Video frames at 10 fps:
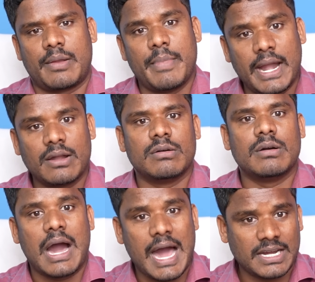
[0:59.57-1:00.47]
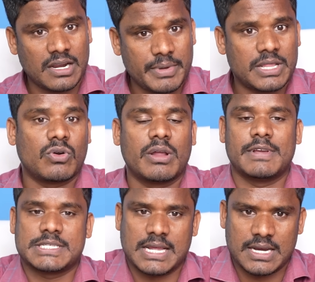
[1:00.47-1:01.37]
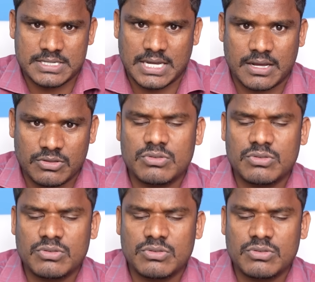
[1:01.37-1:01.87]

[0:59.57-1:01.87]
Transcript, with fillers: రిమాండ్ ఆర్డర్ మీద కూడా విచారణ జరగదు